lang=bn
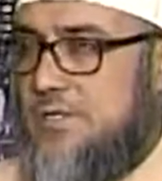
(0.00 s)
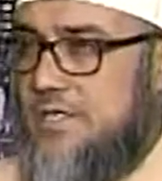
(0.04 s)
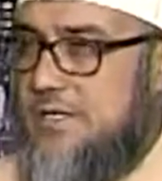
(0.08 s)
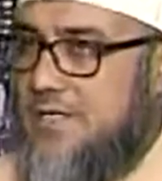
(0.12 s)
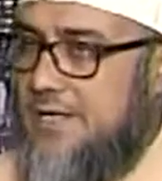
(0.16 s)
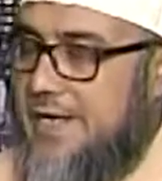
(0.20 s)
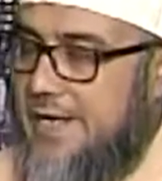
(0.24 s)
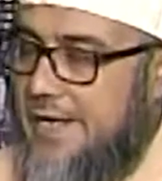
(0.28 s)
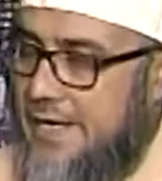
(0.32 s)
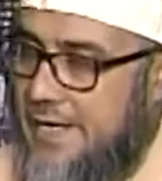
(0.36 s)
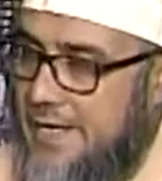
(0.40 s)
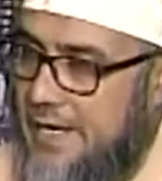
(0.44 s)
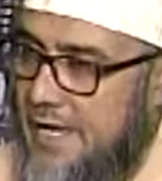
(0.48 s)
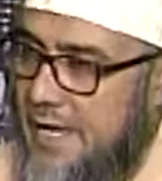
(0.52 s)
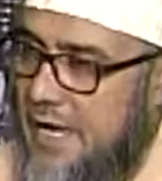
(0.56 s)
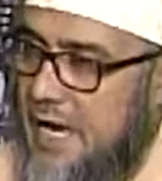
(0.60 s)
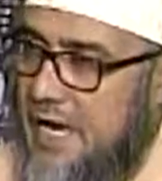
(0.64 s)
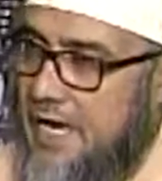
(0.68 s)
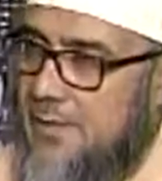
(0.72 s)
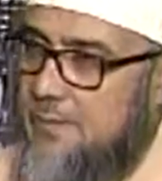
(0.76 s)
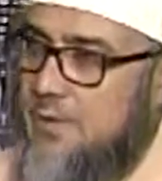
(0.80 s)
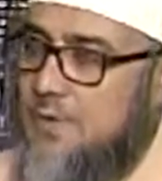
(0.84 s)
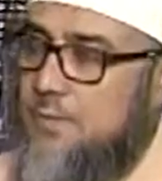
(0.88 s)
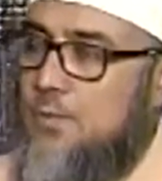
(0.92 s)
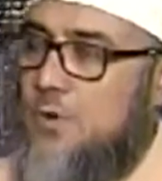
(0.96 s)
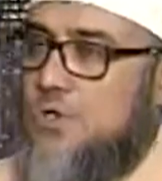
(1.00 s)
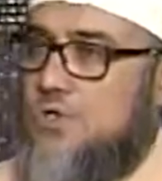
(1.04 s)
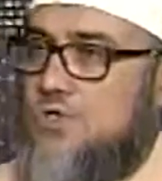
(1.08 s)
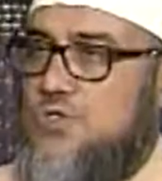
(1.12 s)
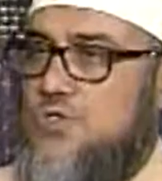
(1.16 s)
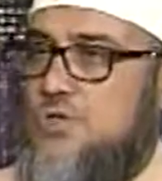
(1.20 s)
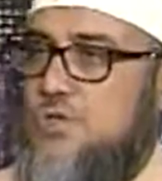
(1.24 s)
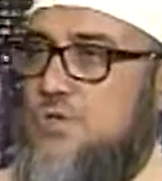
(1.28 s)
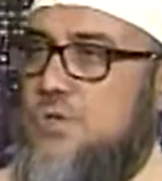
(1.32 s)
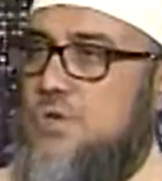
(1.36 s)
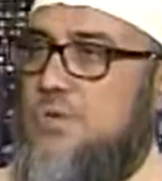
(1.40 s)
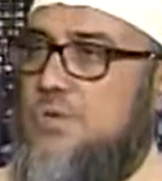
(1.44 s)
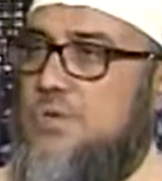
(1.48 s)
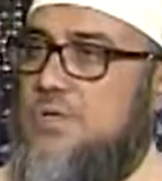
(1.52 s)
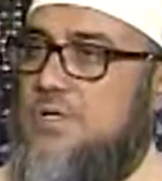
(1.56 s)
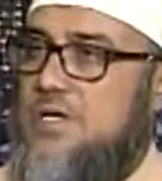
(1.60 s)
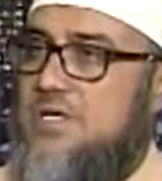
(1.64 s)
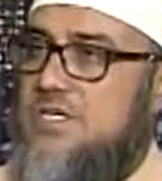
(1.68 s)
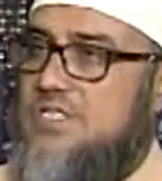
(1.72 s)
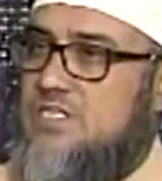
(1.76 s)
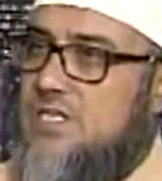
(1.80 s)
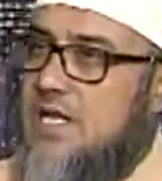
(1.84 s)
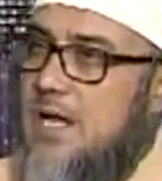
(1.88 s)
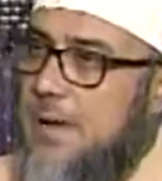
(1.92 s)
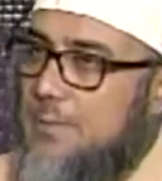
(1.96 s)
এটাকে আরবি বর্ষ
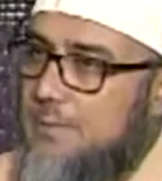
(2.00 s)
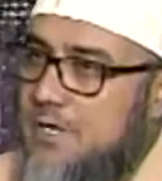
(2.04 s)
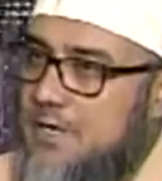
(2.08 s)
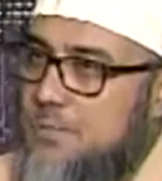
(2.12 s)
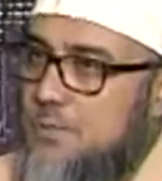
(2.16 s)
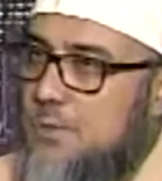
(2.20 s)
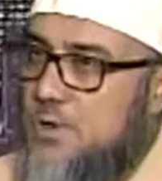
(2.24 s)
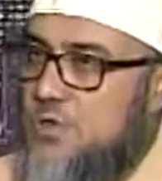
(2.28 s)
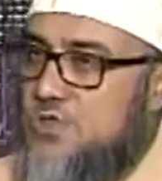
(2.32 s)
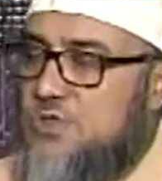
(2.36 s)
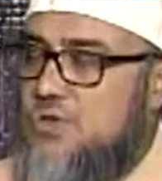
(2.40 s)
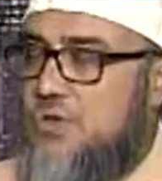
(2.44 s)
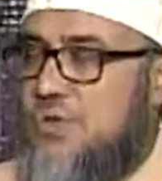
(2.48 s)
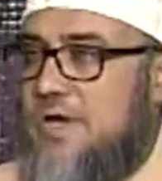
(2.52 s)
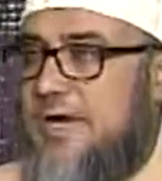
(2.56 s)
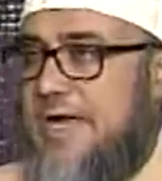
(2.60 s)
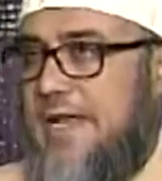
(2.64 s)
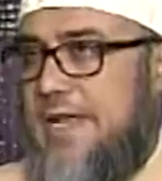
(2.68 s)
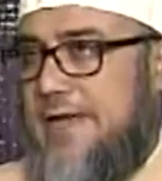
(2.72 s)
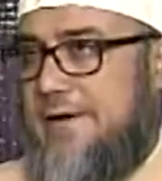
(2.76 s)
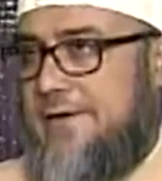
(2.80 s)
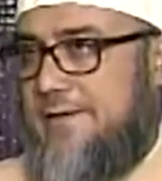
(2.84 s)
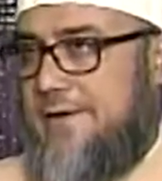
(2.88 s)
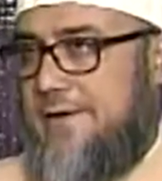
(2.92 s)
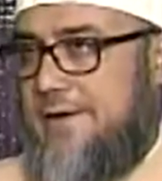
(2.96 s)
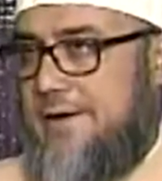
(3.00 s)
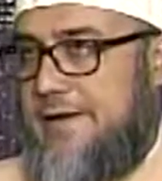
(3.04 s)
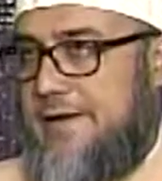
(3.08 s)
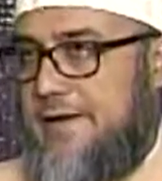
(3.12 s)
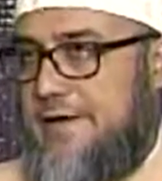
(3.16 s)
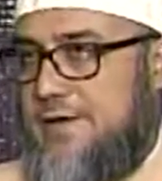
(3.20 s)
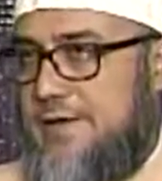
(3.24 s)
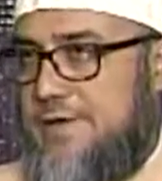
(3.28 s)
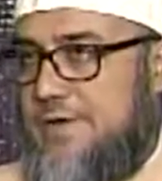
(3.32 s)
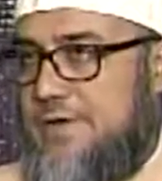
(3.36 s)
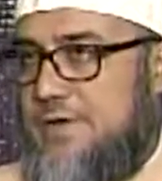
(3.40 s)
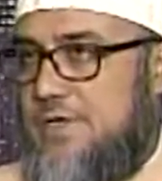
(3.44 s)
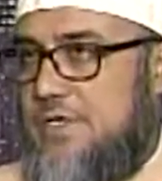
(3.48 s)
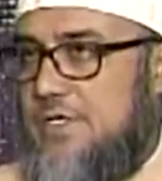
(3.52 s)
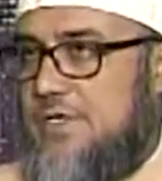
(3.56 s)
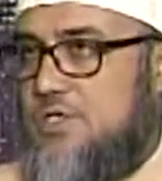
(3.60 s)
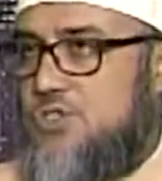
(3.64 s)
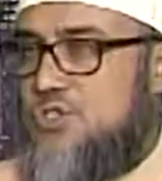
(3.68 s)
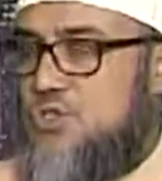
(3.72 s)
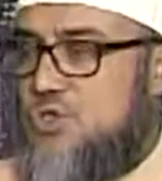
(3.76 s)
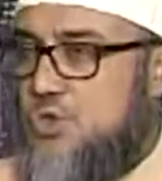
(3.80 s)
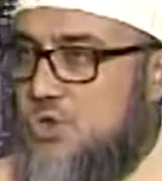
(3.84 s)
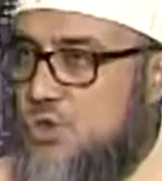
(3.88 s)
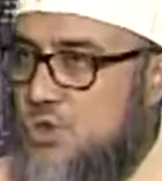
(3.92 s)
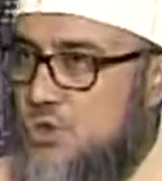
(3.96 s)
ইসলামিক বর্ষ ক্যালেন্ডারের
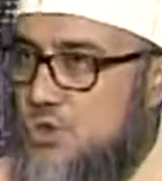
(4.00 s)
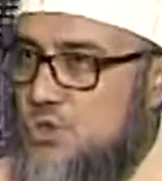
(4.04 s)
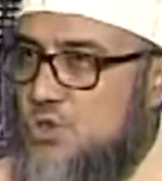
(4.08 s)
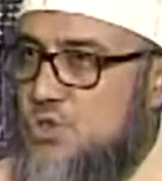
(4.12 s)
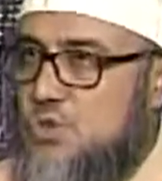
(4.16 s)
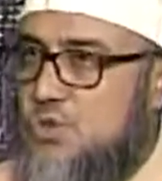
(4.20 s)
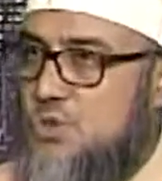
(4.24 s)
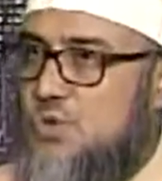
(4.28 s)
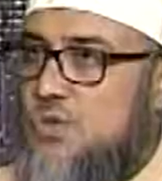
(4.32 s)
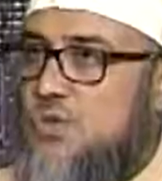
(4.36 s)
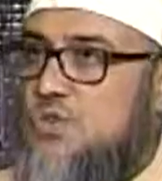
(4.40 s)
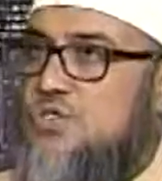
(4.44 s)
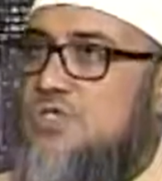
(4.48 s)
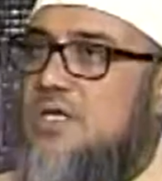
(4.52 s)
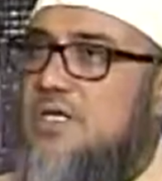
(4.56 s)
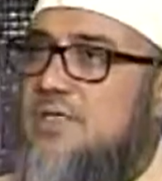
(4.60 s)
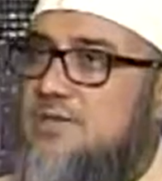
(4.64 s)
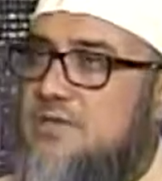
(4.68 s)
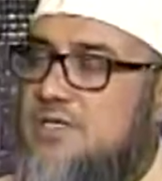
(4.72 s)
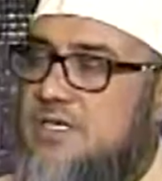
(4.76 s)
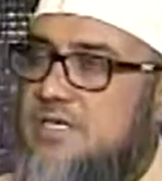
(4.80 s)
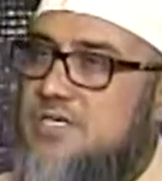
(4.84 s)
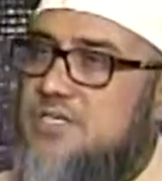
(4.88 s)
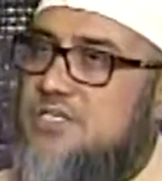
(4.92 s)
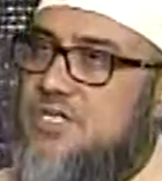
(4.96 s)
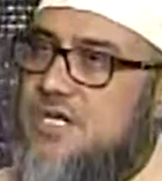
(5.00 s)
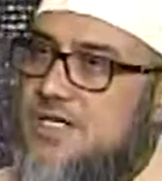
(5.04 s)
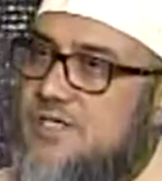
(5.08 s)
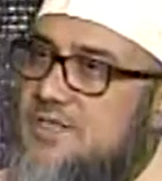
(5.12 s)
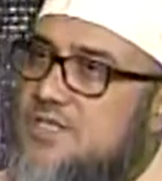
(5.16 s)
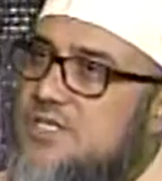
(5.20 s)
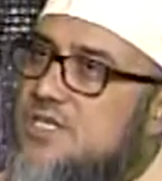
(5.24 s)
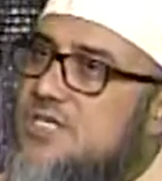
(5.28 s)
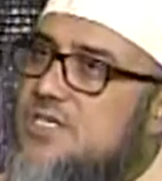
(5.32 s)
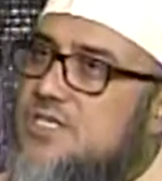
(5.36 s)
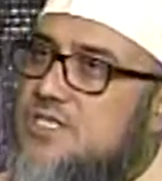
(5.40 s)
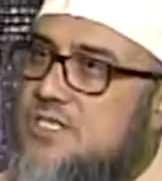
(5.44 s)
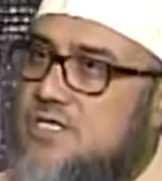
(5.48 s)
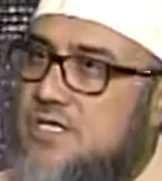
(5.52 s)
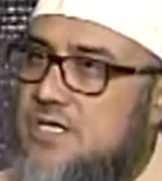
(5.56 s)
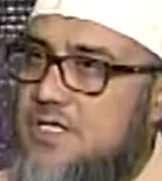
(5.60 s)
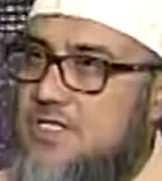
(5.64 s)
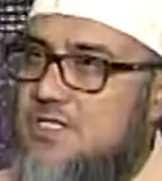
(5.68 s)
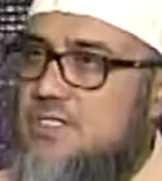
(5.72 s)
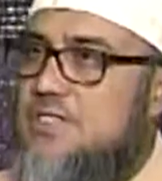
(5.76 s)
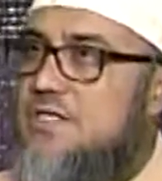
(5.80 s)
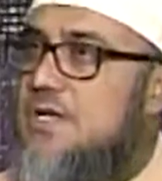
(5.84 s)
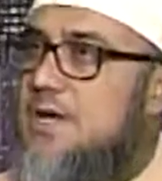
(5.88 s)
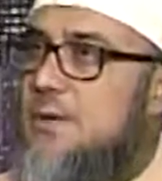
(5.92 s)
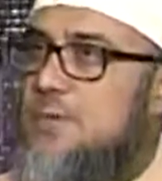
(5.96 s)
চোদ্দ শত সাতত্রিশ সাঁত্রিশ
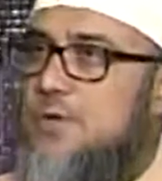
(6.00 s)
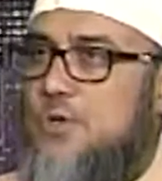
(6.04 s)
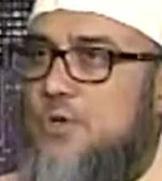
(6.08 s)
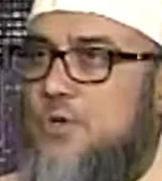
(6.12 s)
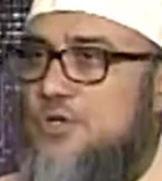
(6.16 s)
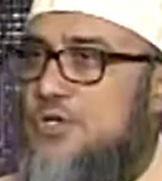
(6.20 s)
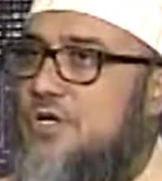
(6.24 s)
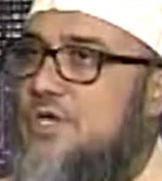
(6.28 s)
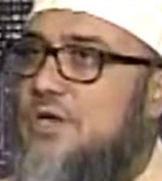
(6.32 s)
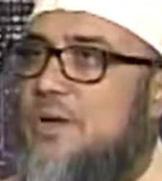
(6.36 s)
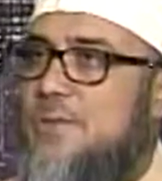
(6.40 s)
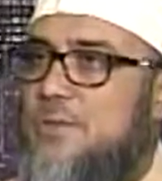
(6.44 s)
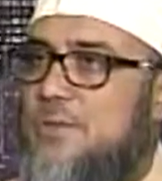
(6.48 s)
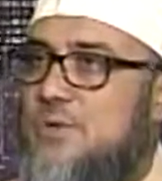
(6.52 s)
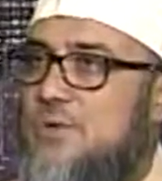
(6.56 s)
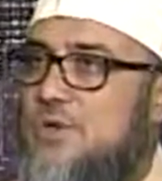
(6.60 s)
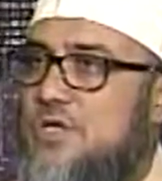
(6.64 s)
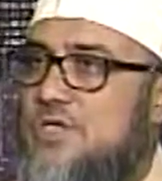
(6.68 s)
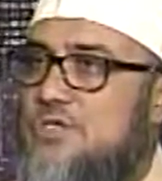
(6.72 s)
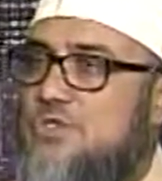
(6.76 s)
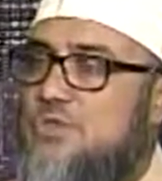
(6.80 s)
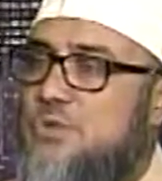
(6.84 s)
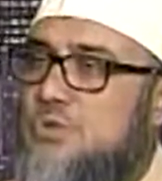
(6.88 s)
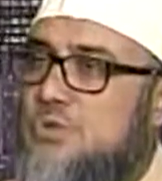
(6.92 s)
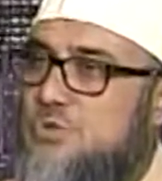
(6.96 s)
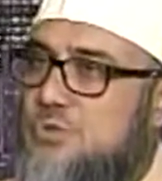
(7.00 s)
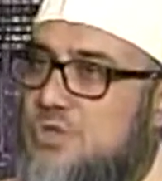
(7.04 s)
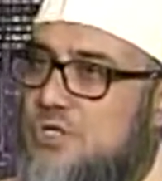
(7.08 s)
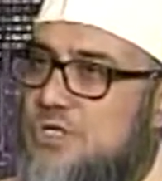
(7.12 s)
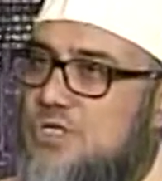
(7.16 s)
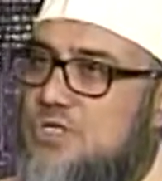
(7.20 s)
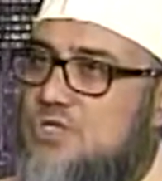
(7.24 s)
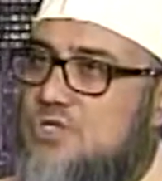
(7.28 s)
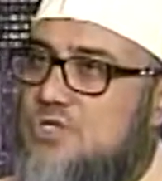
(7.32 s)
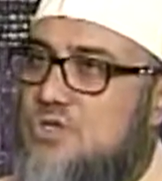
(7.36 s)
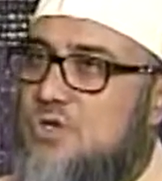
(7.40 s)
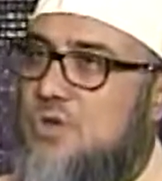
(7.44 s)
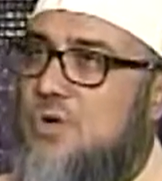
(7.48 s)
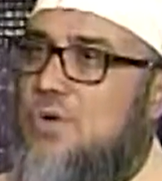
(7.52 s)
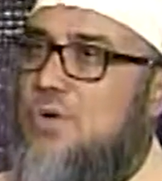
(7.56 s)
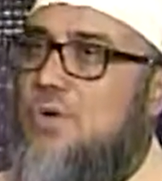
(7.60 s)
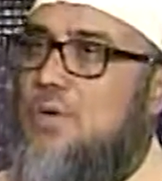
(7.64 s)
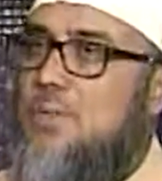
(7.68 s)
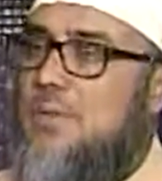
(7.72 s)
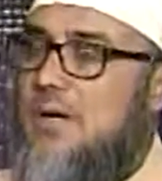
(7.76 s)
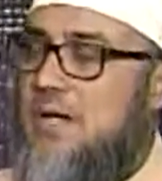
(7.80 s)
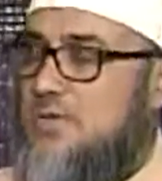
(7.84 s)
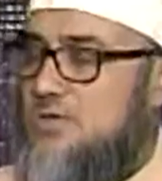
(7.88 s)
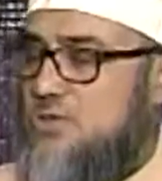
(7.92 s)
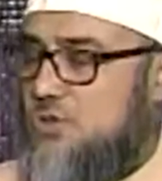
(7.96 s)
হিজড়ি আমরা অতিক্রম করে চৌত্রিশশো
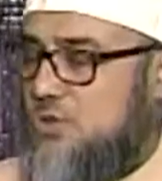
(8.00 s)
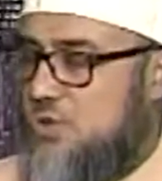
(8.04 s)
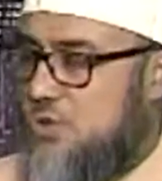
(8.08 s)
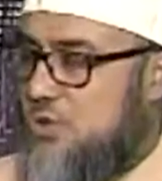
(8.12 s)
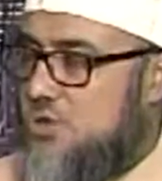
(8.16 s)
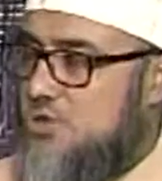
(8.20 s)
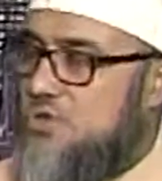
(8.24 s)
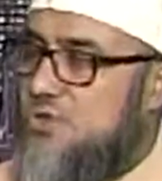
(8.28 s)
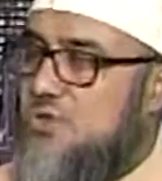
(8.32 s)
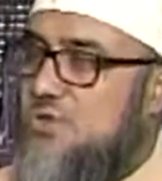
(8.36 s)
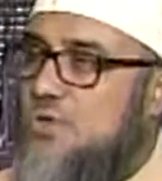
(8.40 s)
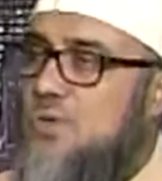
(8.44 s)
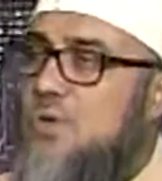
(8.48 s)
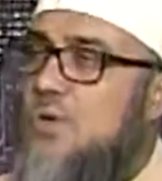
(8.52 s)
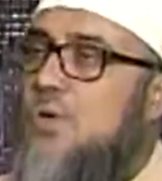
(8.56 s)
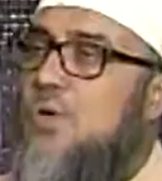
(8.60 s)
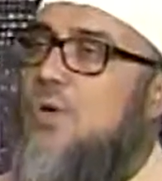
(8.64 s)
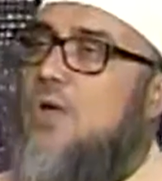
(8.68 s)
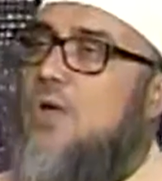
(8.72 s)
বা চোদ্দ শত